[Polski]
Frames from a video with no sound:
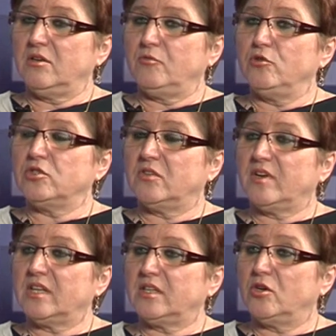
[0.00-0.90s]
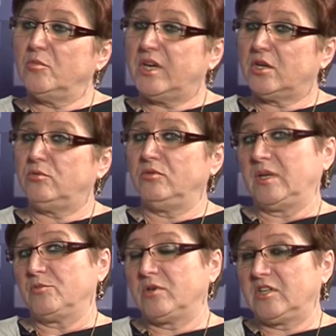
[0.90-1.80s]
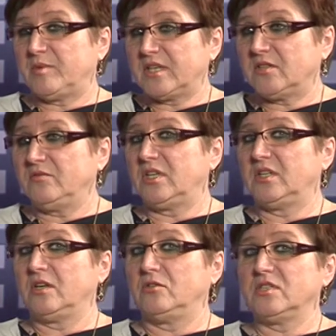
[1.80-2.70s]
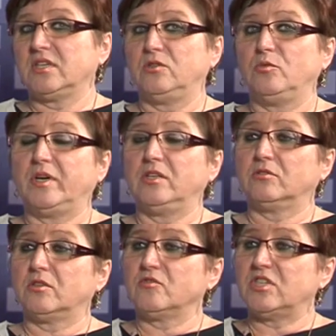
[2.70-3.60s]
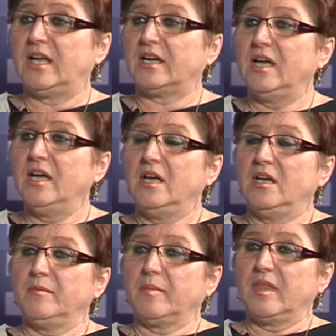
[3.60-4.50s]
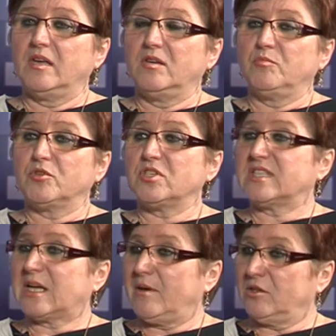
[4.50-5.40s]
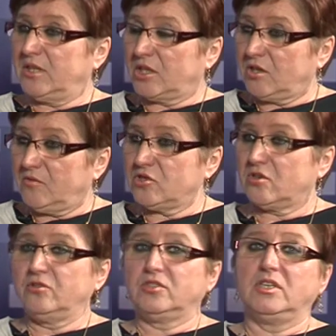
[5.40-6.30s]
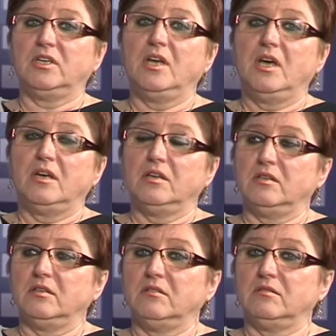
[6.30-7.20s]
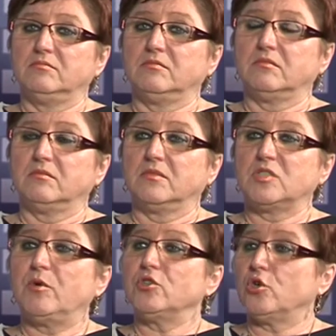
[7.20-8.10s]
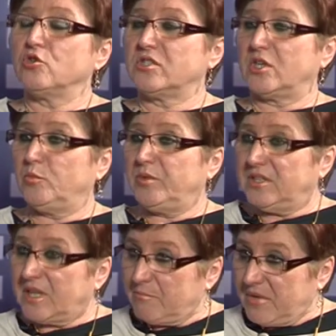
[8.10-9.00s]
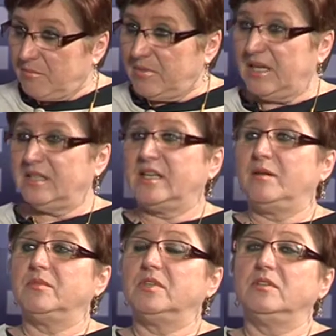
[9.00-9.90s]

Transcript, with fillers: y, funkcjonowania tego obiektu i na przykład w pracowni rentgenowskiej, tu pani doktor Wszelak y, pozyskała dodatkowe środki. Sponsorzy zakupili nam meble, tam